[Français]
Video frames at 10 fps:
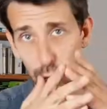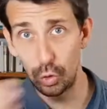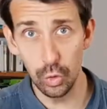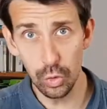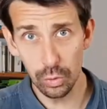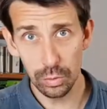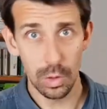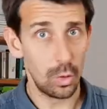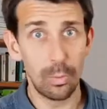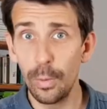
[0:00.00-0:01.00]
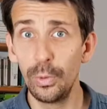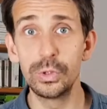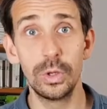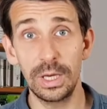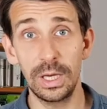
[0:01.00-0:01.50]
Du coup, on propose
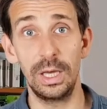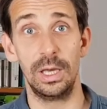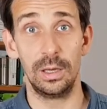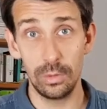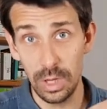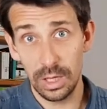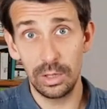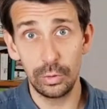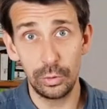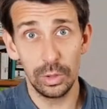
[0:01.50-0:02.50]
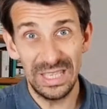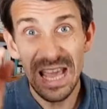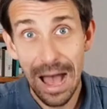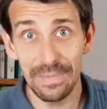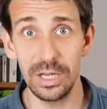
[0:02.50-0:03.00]
de créer une agriculture qui
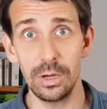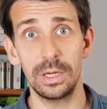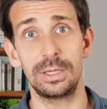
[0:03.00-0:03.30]
améliore les